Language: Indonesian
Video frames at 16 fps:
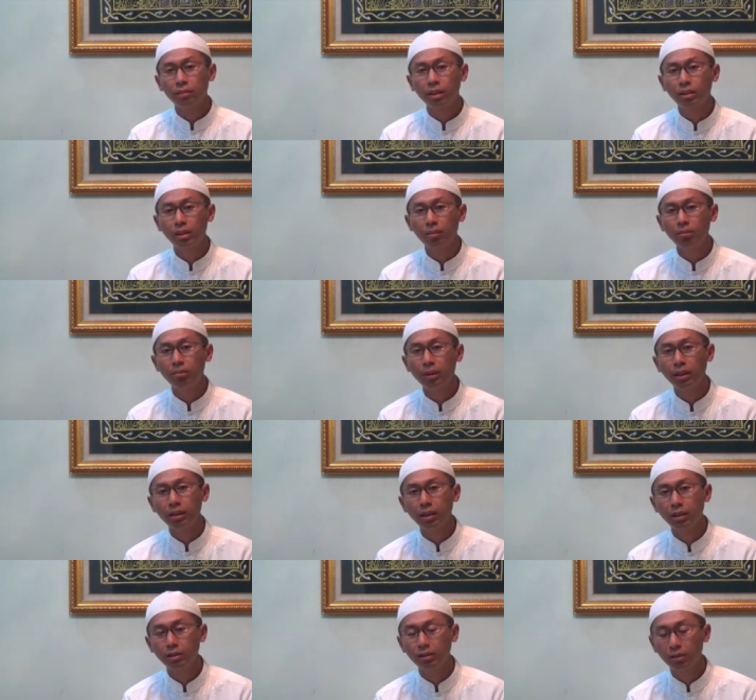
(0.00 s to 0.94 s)

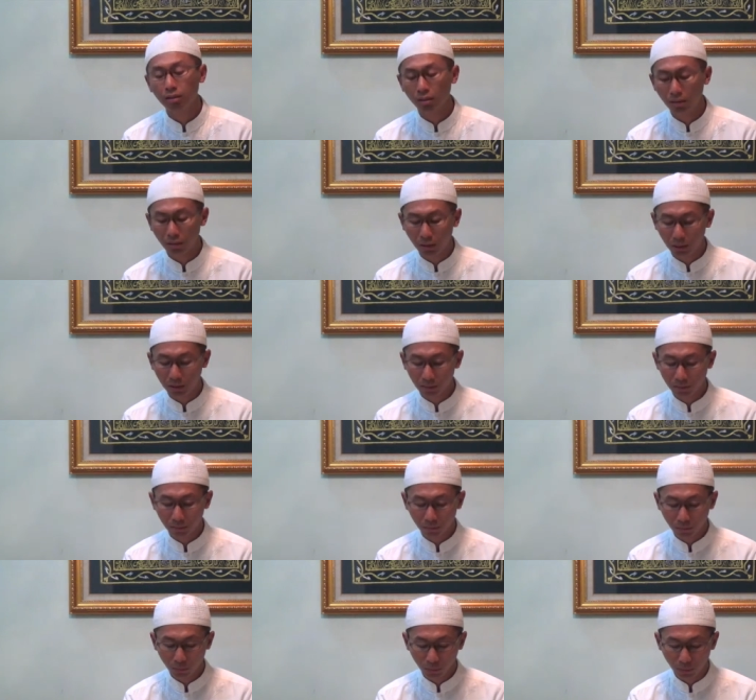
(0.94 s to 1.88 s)
tertimpanya seseorang
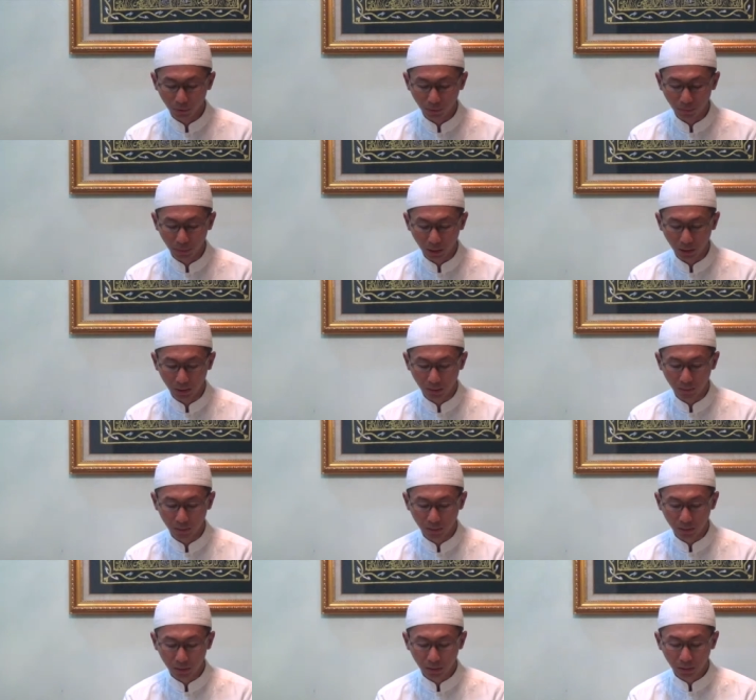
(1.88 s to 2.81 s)
musibah
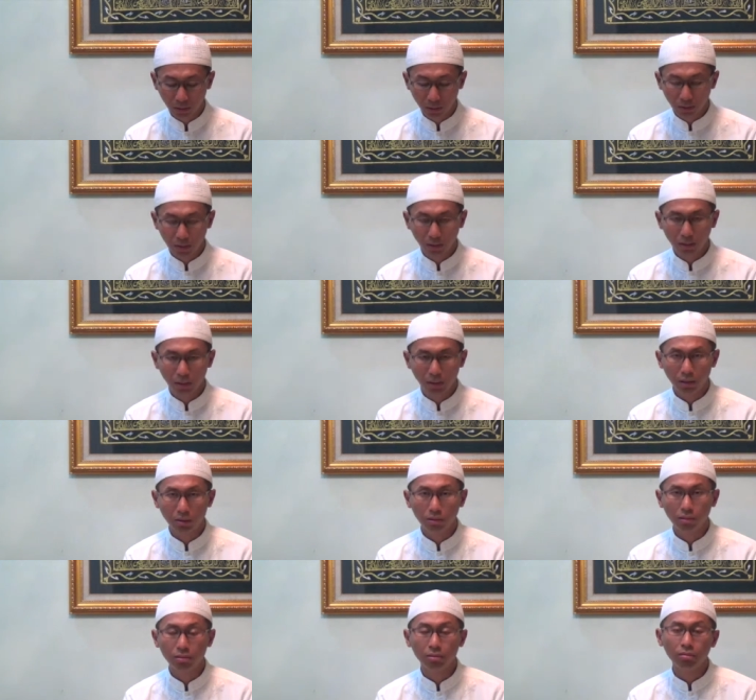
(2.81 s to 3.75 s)

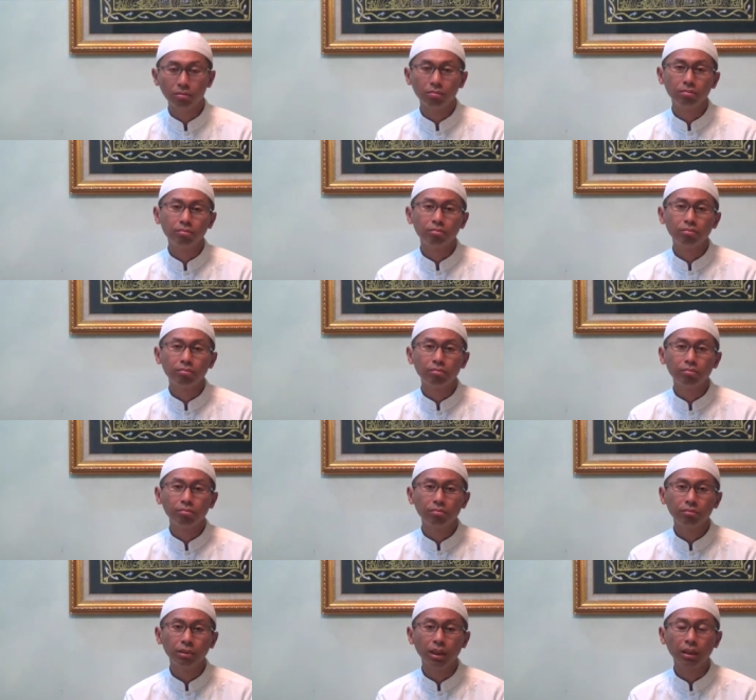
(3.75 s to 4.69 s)
itu
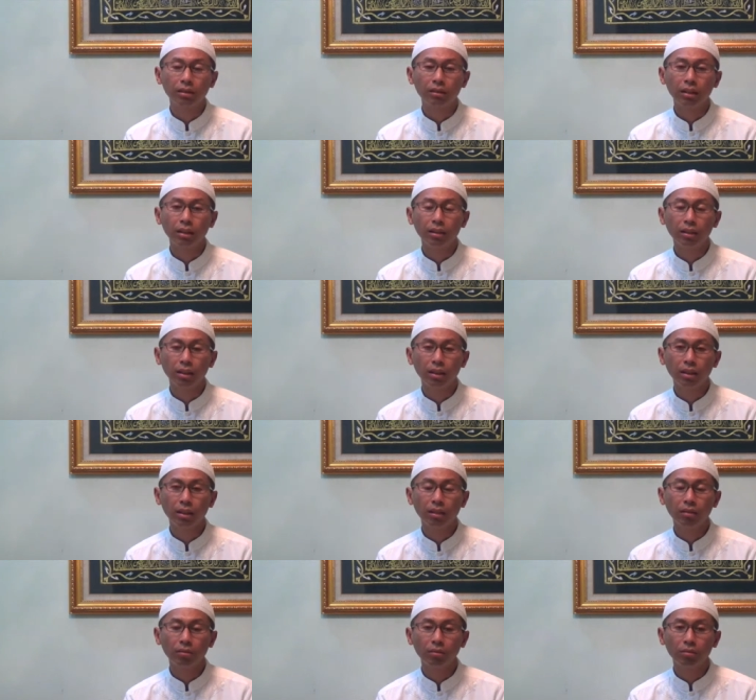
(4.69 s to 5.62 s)

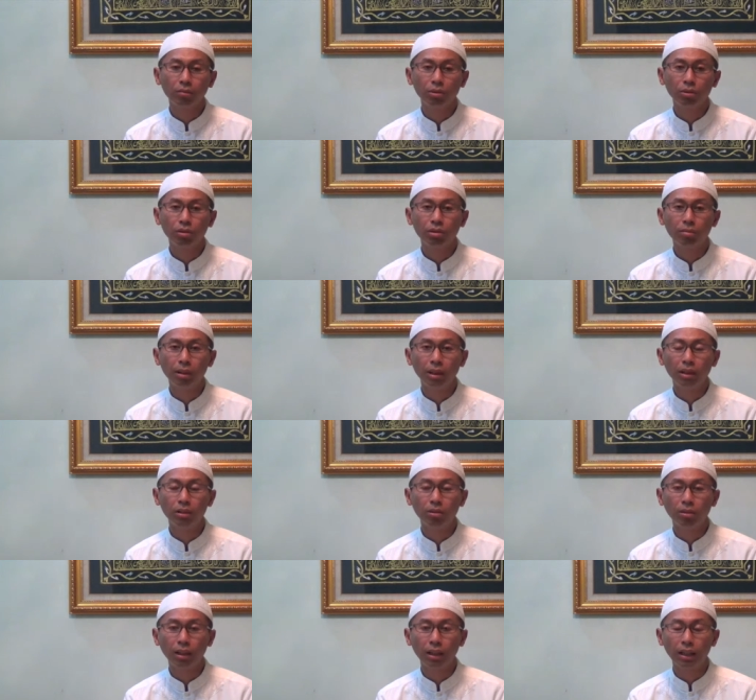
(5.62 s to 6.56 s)
biasanya musibah
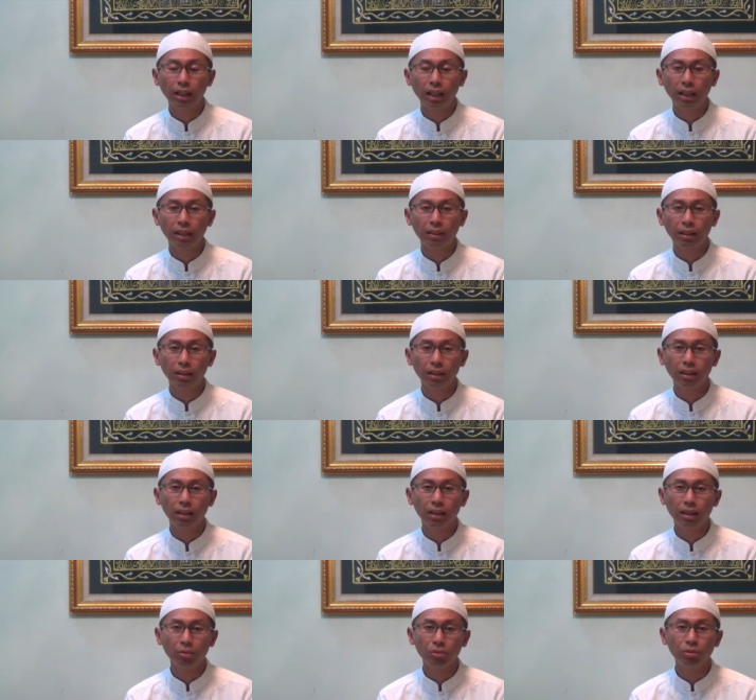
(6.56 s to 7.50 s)
itu ada kaitannya
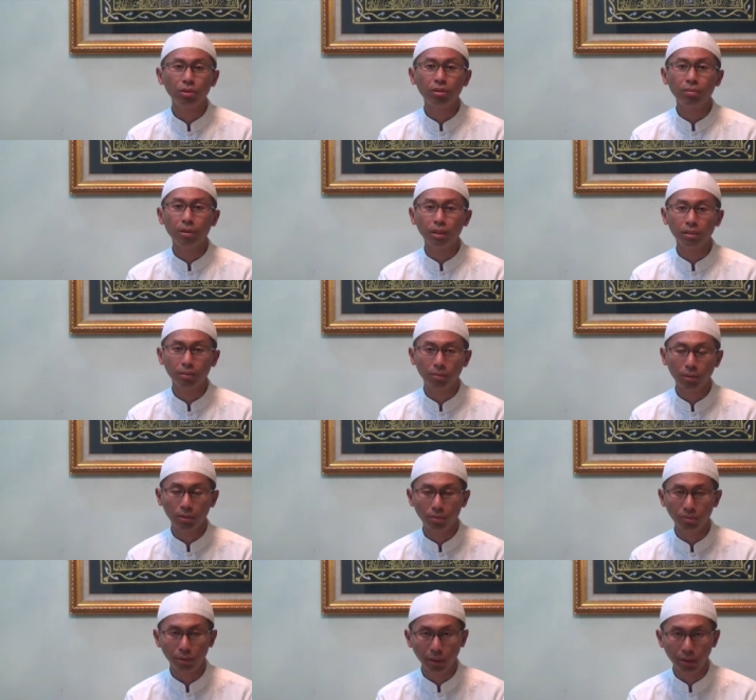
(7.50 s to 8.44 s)
dengan musibah
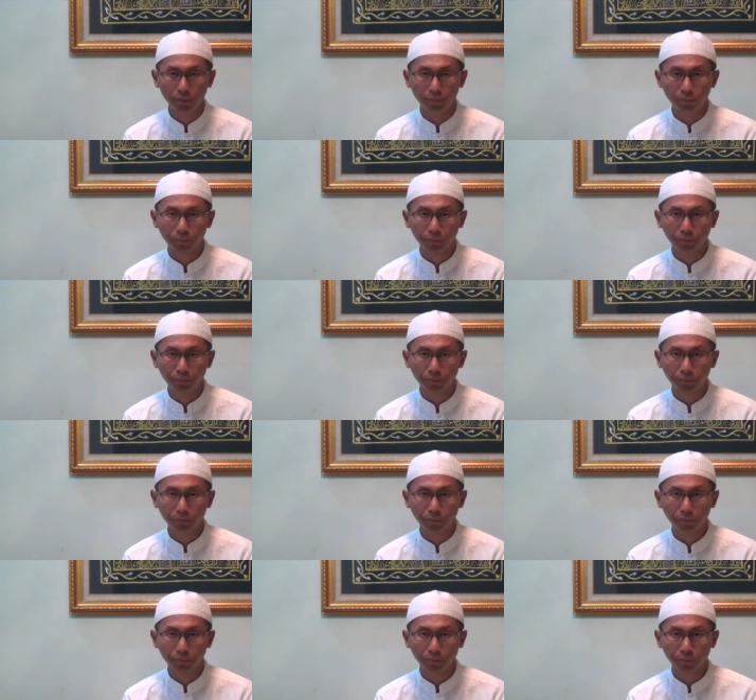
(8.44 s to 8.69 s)
sebelumnya